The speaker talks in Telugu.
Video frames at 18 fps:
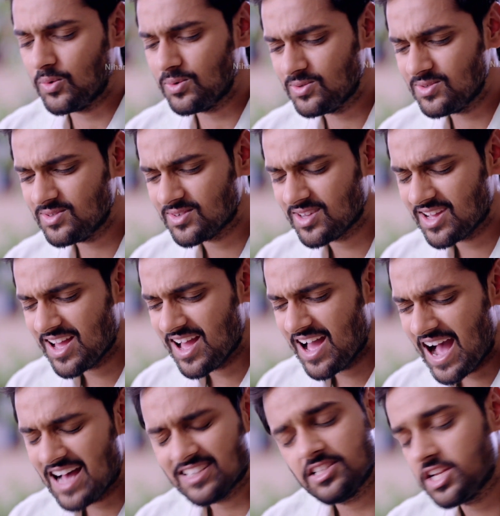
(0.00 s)
అవును
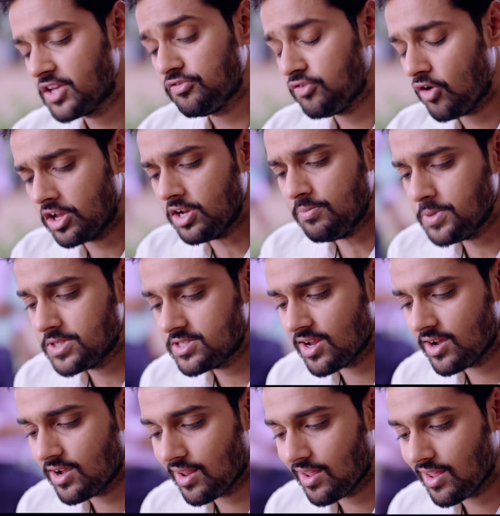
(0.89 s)
అసలు నీకు
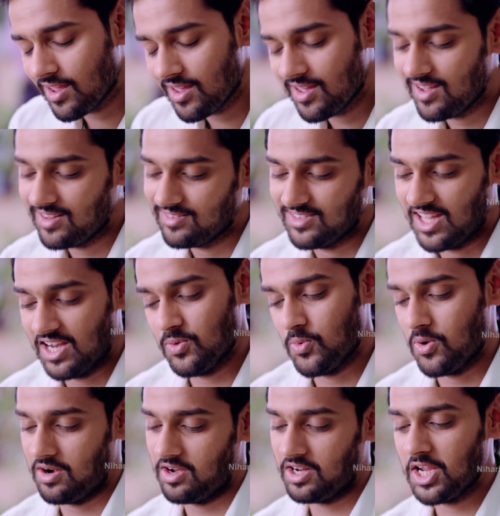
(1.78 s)
ఫారెన్ పిచ్చి ఏంటే
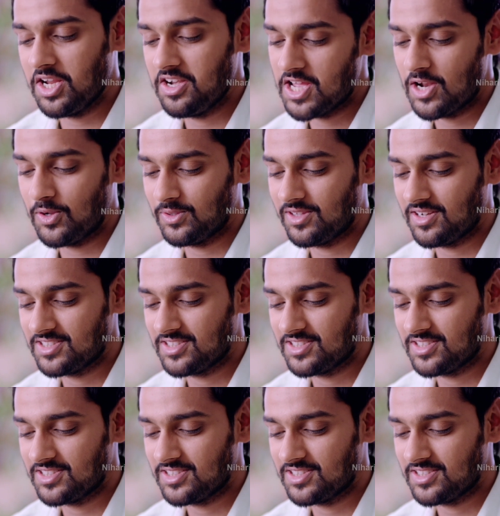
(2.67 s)
నన్ను ఒంటరిగా ఇండియాలో